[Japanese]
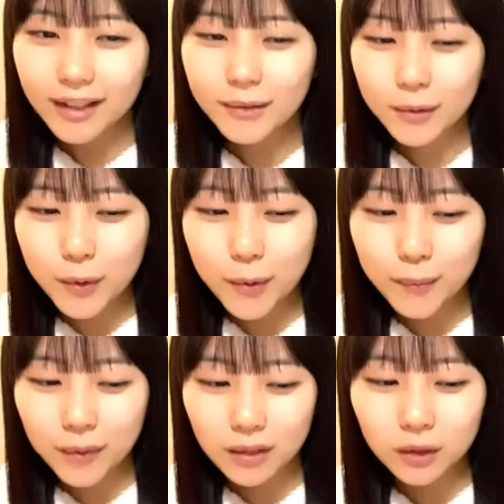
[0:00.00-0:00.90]
でも
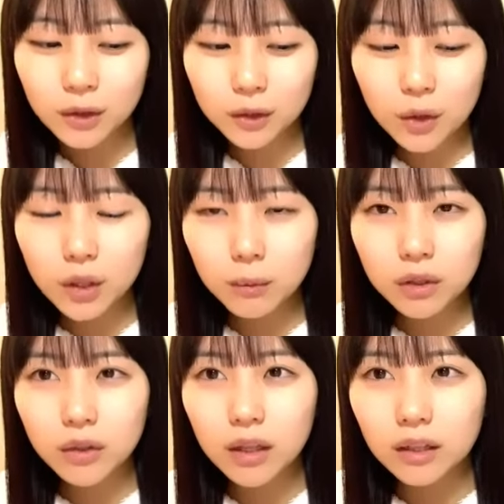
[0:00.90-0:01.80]
それすごい気持
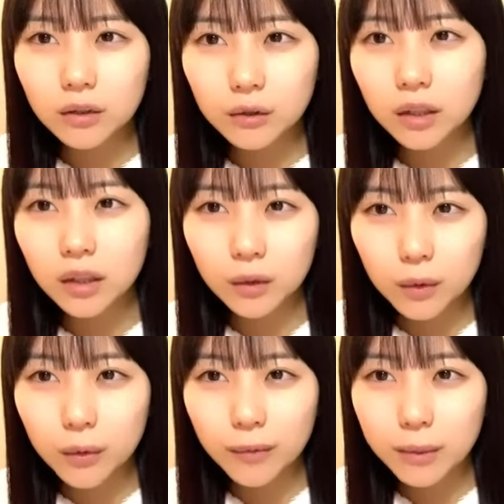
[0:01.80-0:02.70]
ちわかるんだけ
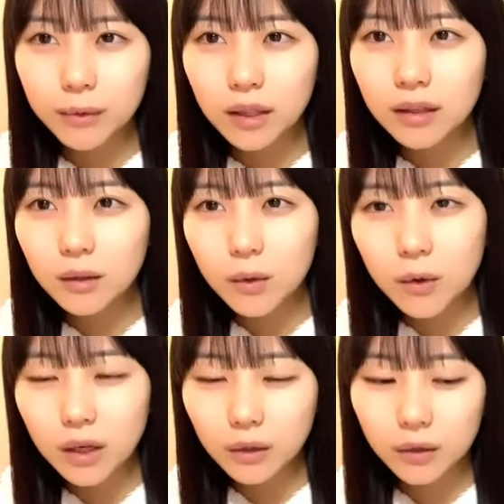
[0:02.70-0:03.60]
どでもなんか
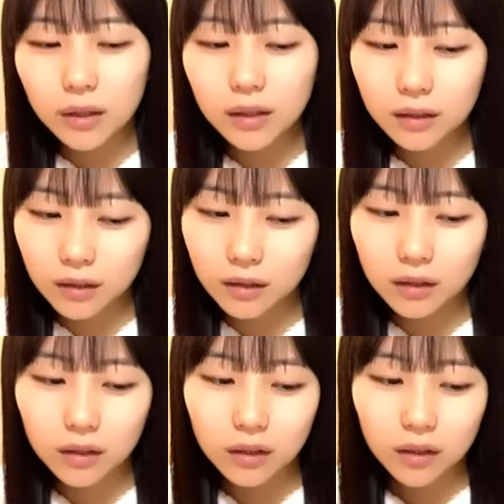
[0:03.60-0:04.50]
好感度が上がったっ
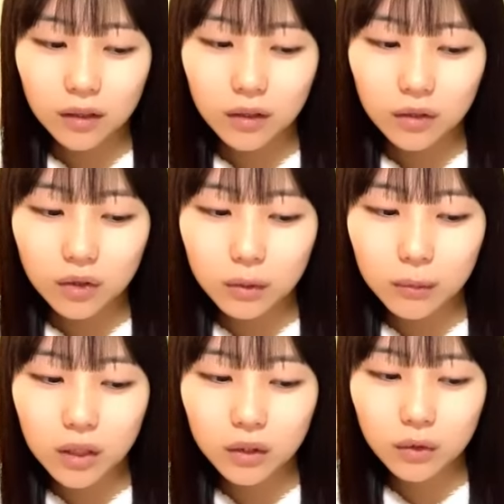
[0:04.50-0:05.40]
て言って
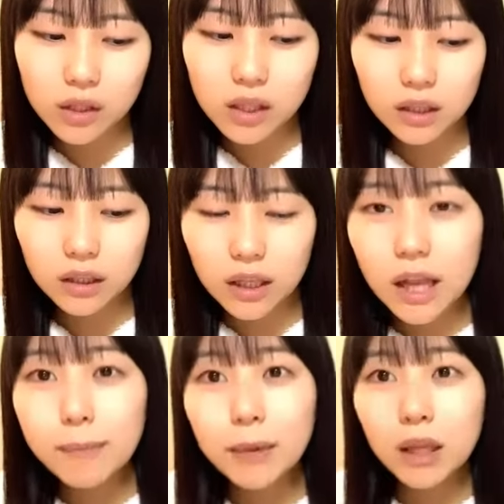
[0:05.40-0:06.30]
もらえて嬉しかったね
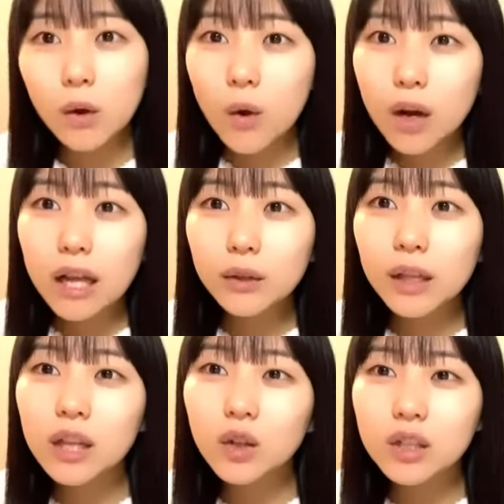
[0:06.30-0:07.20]
やっぱね好感度
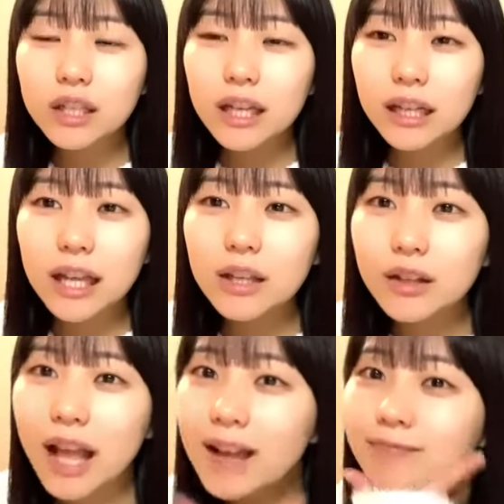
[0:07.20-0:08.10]
ゲットしていかないと
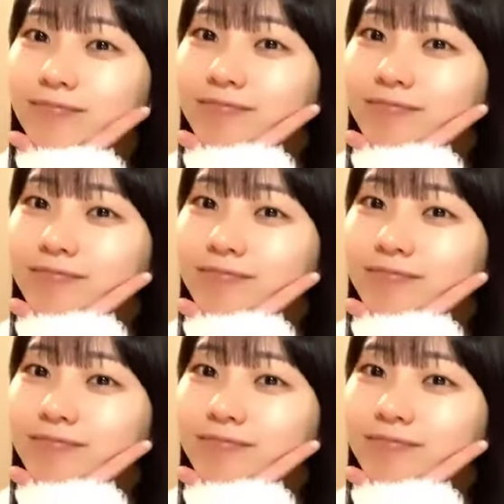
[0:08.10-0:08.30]
ね